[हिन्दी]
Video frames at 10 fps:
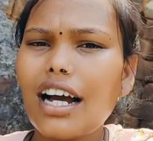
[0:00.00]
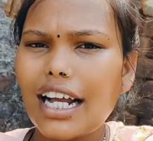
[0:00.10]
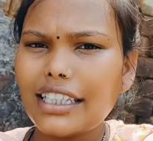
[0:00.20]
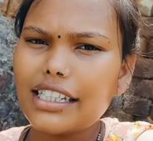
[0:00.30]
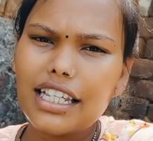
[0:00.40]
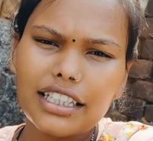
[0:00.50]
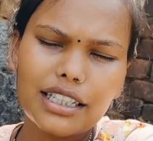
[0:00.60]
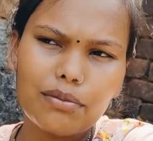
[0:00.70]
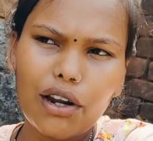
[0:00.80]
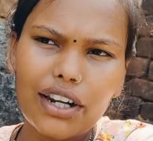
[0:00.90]
अच्छा से
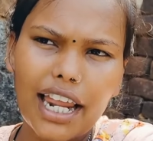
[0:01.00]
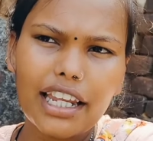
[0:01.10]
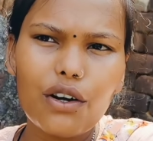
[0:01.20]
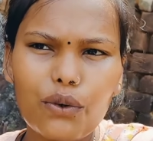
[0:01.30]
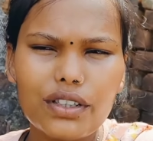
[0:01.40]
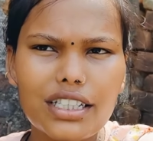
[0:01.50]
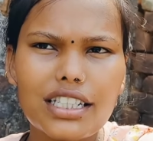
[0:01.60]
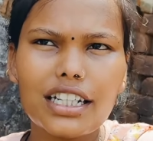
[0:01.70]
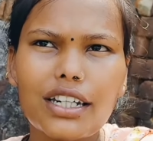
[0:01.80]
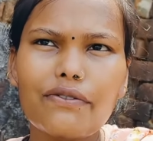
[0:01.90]
अच्छा ब्लॉग लाने का
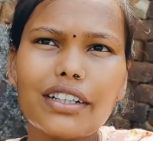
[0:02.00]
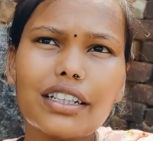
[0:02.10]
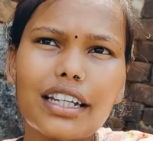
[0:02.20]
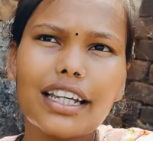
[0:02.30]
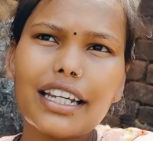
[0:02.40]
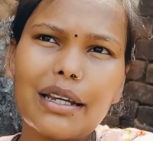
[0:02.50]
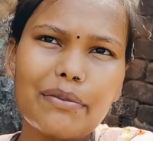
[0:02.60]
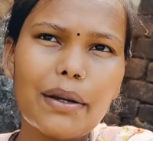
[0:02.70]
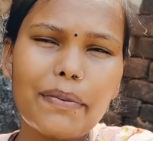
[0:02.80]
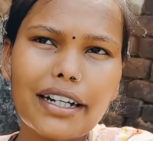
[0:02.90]
कोशिश करें फ्रेंड एक
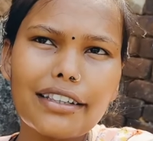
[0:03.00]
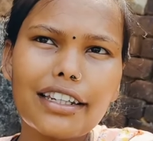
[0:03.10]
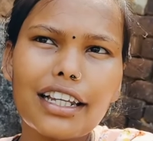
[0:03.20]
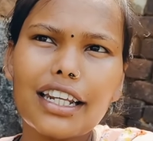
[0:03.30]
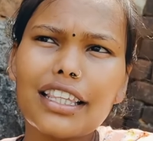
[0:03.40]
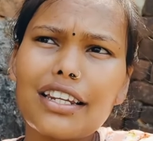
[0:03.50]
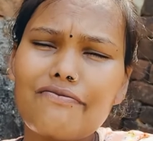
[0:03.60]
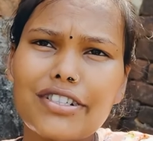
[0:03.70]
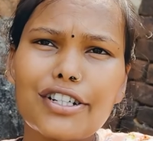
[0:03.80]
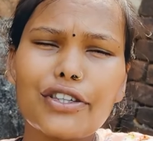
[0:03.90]
कैमरा पकड़ने ला रहा था ना
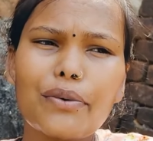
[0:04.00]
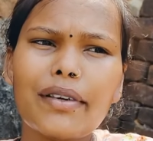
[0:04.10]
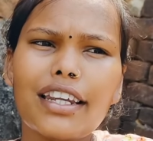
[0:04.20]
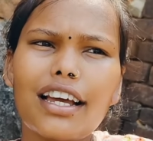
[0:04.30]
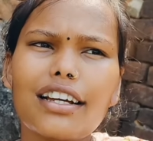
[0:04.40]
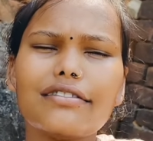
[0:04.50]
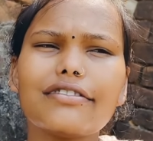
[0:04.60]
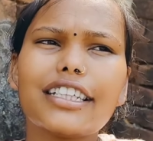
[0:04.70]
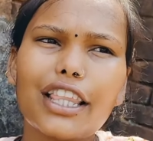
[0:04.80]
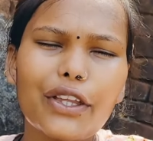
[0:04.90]
फ्रेंड तो मैं ना
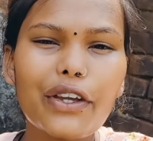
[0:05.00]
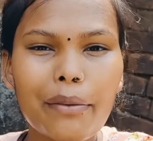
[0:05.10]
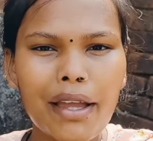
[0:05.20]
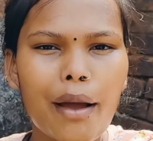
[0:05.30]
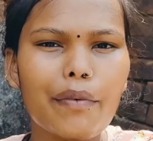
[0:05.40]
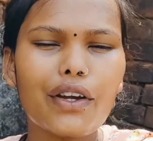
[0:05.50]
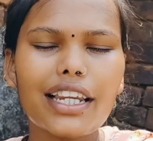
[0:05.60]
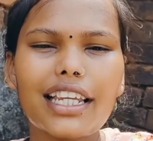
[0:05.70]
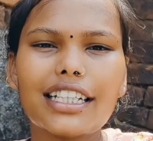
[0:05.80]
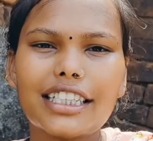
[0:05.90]
चाहती हूँ कि मैं आप लोगों
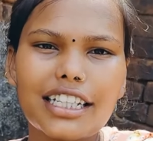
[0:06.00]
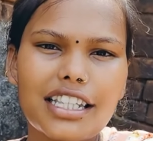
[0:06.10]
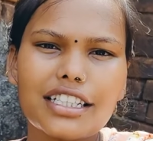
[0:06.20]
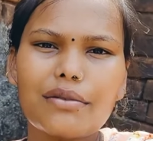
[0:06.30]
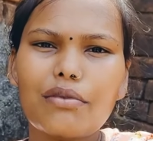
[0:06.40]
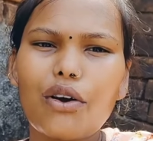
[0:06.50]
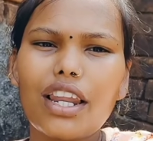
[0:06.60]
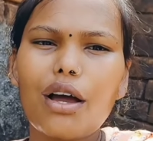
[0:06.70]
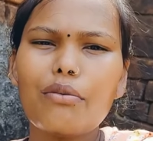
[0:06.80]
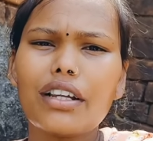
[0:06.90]
के लिए अच्छा से अच्छा ब्लॉग
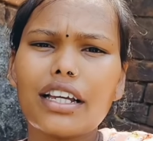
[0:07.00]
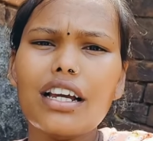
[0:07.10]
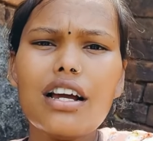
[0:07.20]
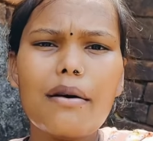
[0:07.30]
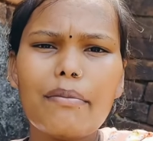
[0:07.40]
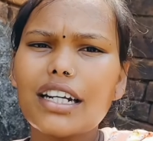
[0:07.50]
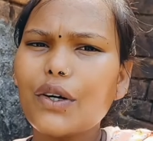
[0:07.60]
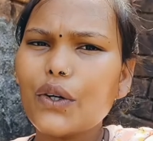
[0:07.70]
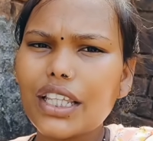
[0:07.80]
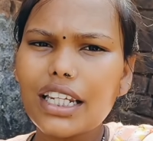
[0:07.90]
लाऊँ बोल के बट
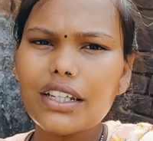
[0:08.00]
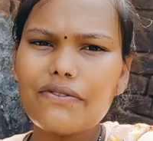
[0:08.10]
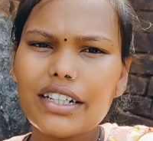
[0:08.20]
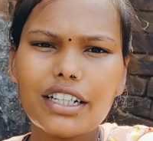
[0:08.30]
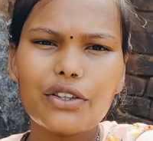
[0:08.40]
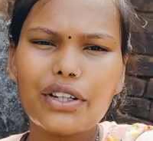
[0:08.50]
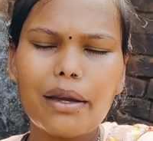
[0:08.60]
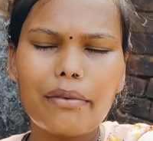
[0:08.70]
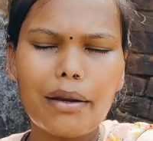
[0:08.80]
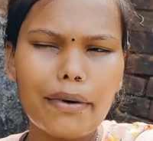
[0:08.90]
होता नहीं फ्रेंड क्योंकि
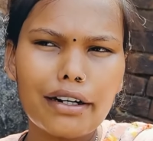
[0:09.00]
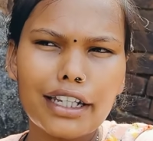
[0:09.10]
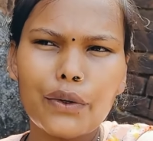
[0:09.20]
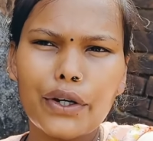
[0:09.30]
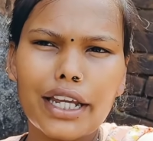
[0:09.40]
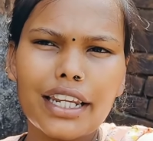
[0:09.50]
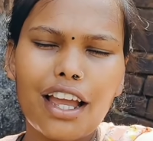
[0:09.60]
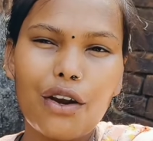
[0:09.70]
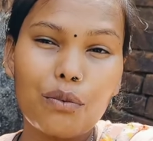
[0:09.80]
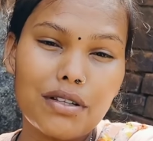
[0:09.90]
कैमरा पकड़ने वाला कोई है नहीं
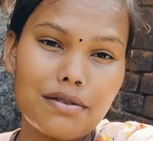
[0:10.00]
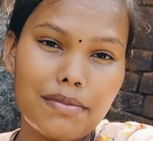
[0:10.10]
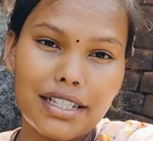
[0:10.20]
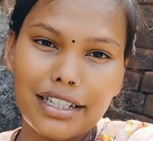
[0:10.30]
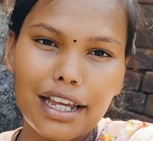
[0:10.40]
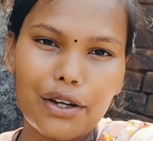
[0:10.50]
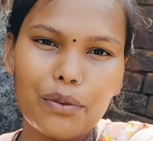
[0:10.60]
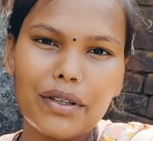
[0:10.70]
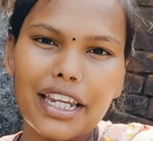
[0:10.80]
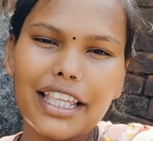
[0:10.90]
यार ऊपर से बच्चा है को
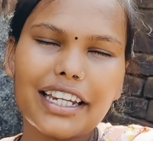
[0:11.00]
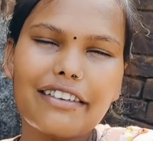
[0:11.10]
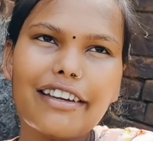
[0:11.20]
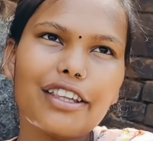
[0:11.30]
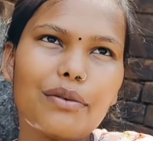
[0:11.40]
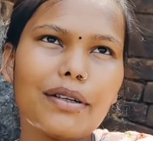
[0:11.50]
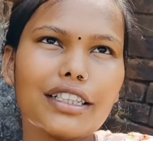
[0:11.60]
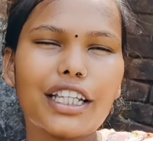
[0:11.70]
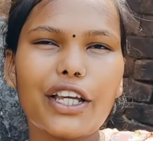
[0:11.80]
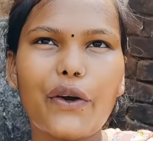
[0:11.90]
नहीं देखने वाला है तो
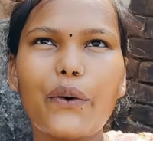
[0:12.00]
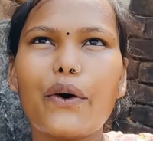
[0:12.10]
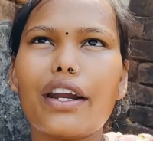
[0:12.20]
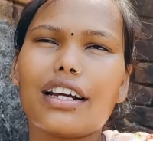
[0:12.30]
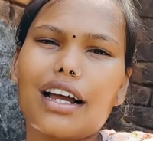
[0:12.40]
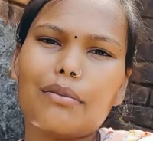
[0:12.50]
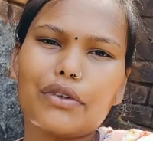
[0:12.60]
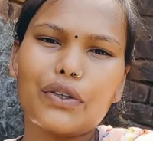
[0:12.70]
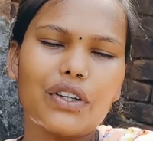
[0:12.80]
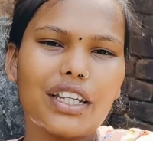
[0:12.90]
बच्चा देखो और काम
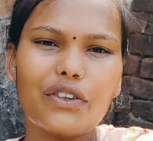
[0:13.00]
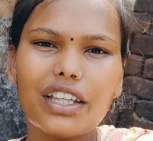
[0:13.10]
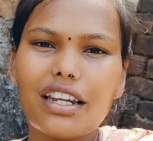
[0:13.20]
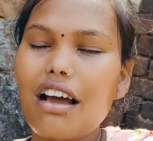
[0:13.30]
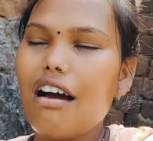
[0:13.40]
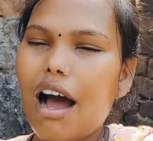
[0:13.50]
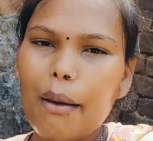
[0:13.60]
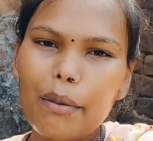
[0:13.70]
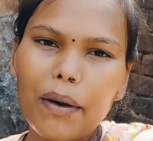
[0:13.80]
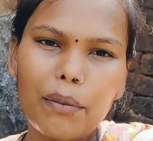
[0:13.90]
करो नहीं होता ना
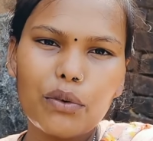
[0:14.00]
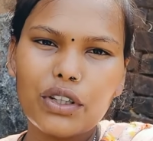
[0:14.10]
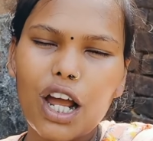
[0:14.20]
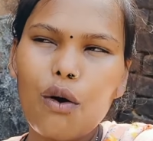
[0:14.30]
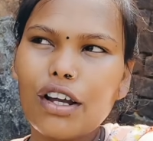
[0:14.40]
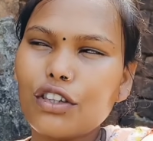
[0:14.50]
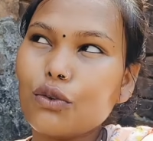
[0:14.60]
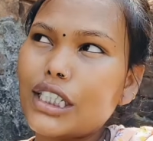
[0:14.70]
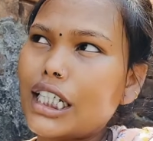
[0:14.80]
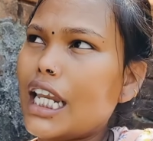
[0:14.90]
अभी बाबू उठा हुआ है तो
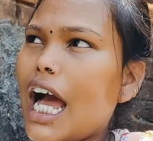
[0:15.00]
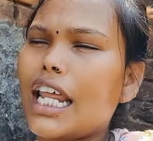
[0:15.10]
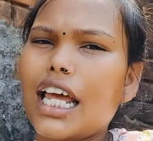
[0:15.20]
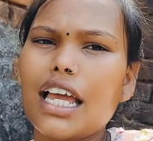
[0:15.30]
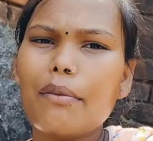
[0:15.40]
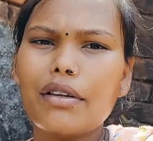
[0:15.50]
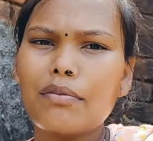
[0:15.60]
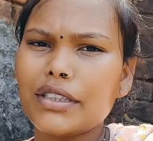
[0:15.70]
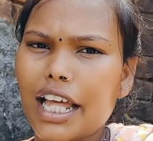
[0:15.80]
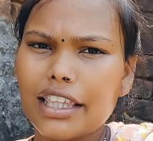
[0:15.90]
चिल्ला रहा है अभी
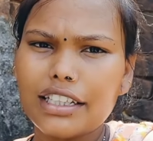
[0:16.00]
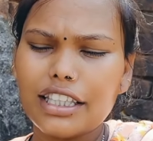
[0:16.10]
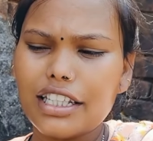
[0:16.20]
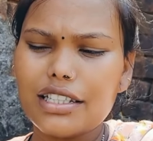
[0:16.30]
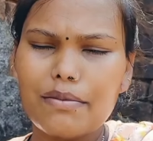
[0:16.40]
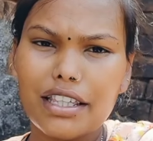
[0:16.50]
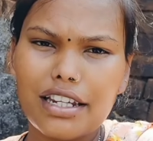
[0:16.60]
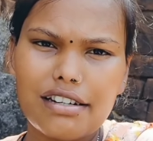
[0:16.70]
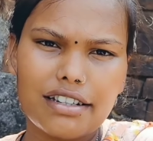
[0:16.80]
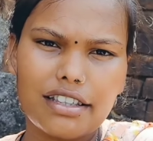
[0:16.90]
हम जाते जल्दी से
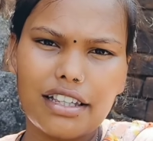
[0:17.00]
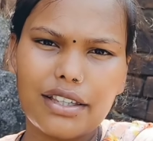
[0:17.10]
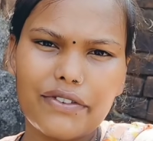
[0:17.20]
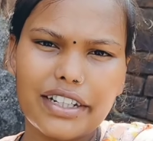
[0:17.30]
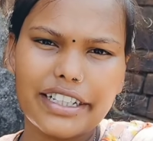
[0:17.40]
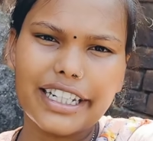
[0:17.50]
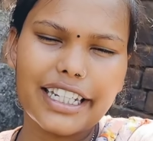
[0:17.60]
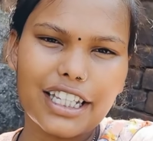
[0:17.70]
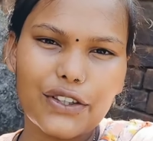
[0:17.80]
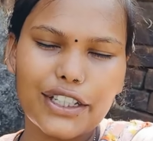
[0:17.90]
बर्तन रख देते फ्रेंड
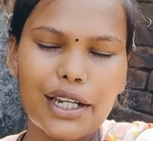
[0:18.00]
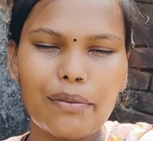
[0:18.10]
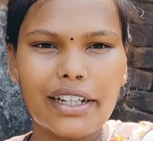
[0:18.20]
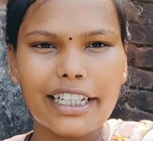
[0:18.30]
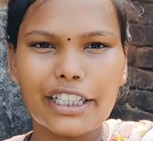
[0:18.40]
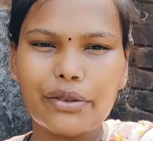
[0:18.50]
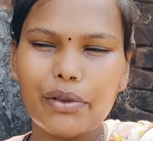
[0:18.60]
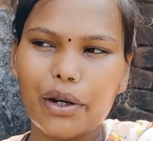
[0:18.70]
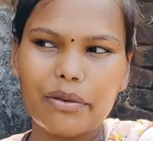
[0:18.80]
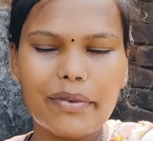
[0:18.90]
ठीक है तो चलो अपने कंटिन्यू
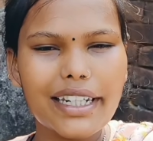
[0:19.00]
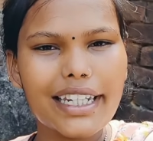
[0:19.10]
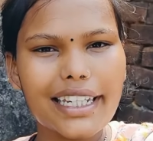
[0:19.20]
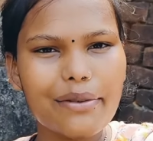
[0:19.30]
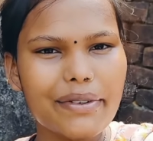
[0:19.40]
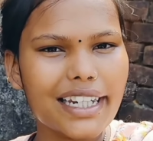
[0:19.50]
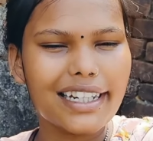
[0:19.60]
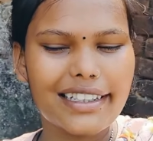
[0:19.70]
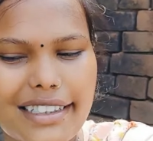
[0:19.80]
ब्लॉग पर बने रहिए मेरा